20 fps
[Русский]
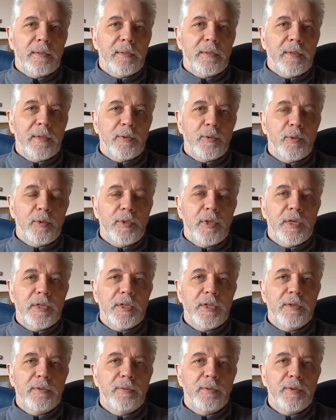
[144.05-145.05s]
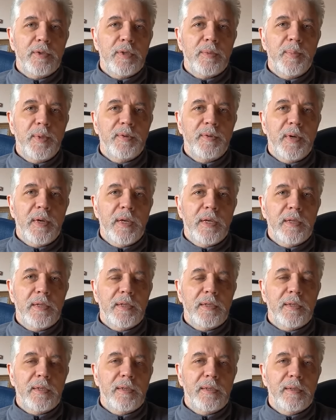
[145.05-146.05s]
который даже его
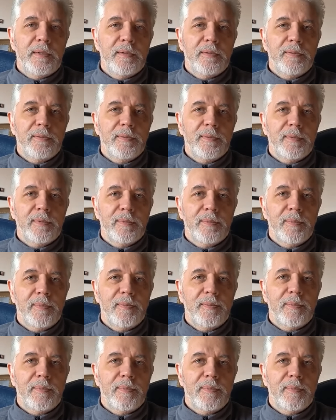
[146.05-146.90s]
затмевает, и э,